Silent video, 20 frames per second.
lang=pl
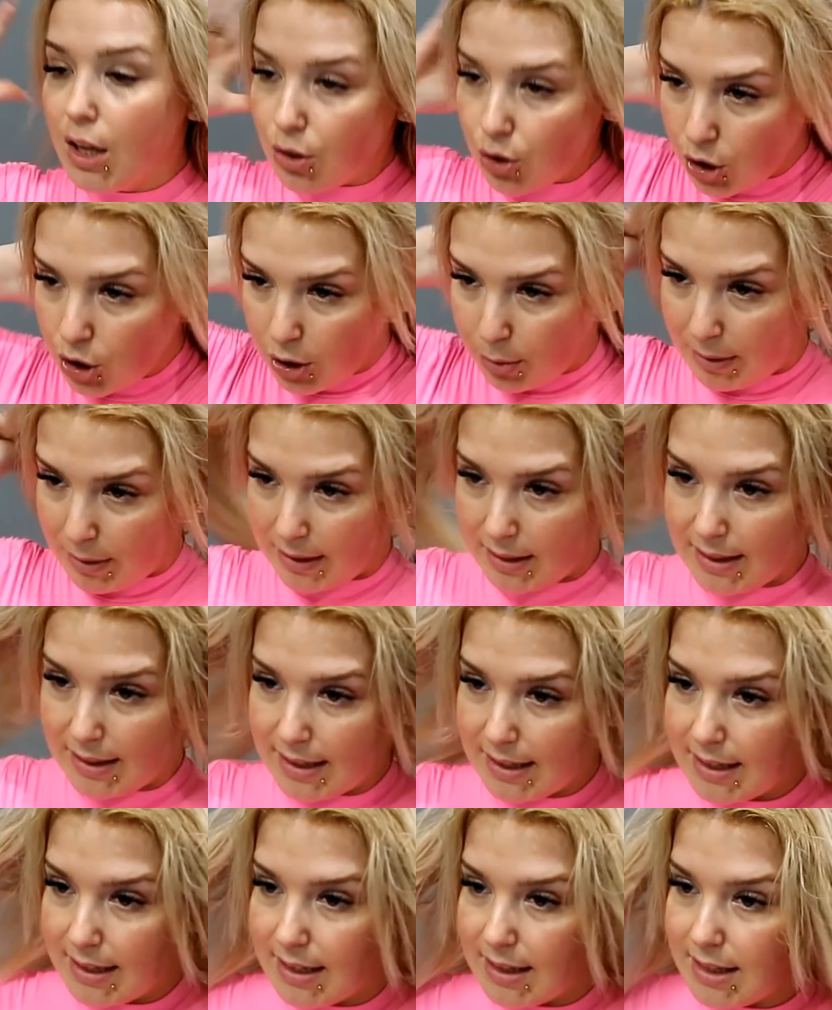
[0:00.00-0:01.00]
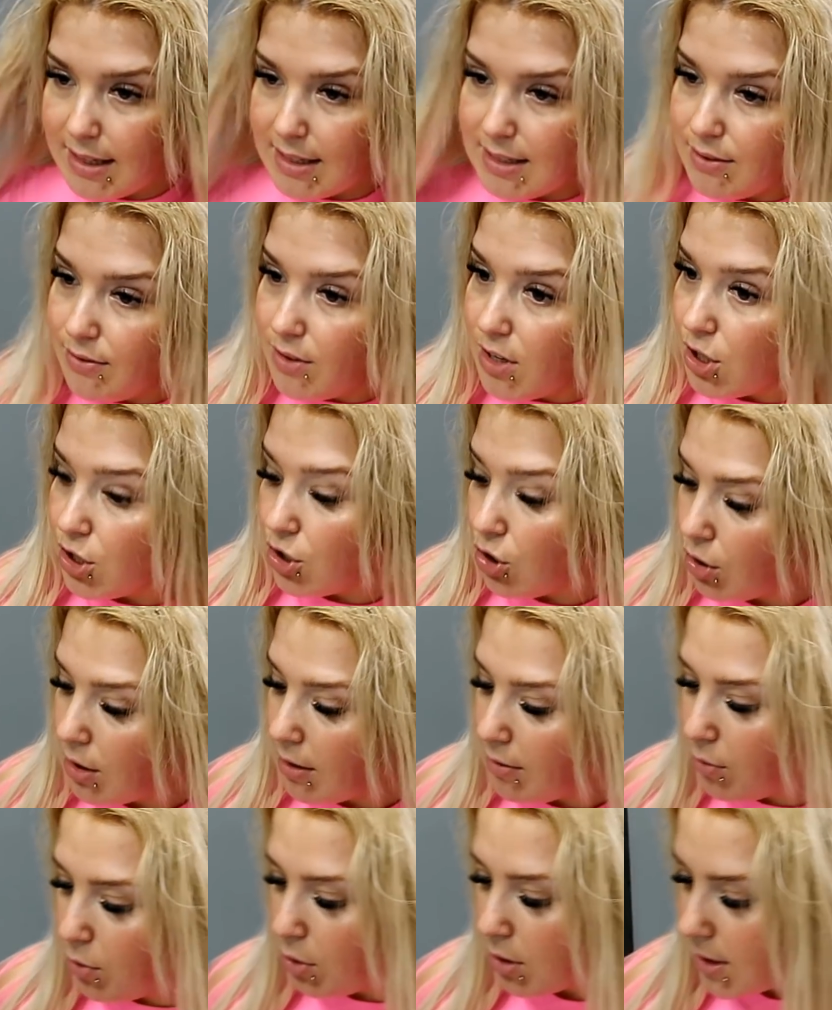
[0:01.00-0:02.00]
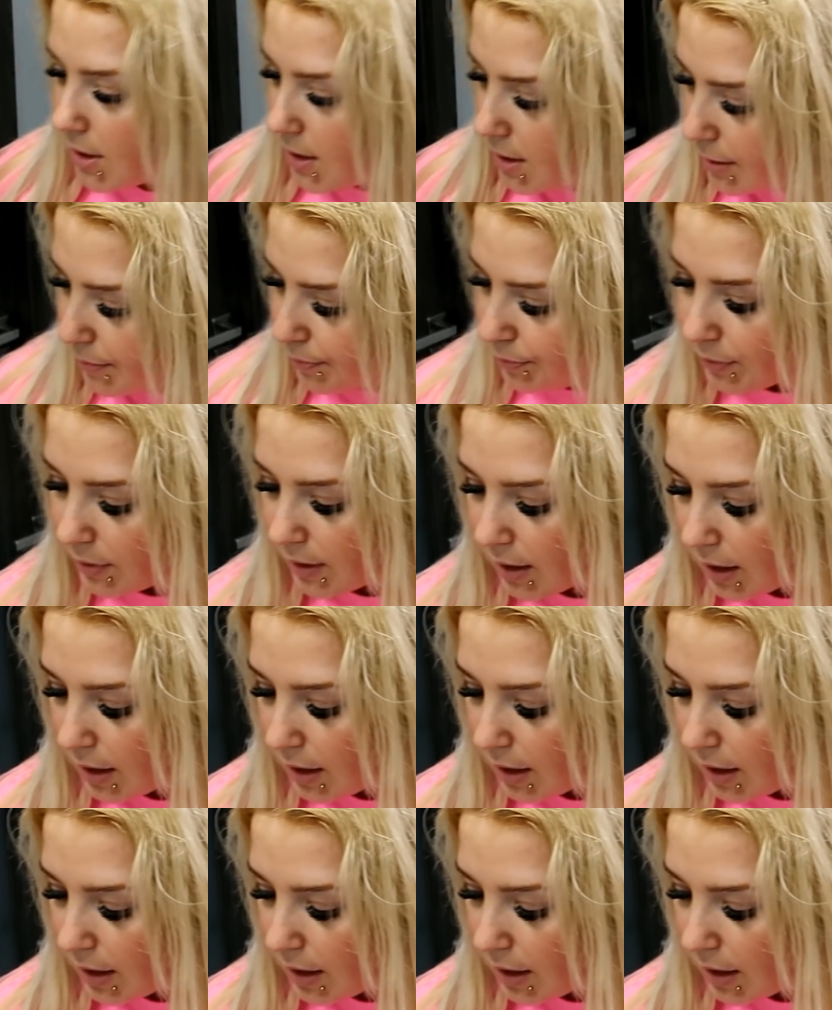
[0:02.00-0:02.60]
No i dobra, takie te zwilżone włosy,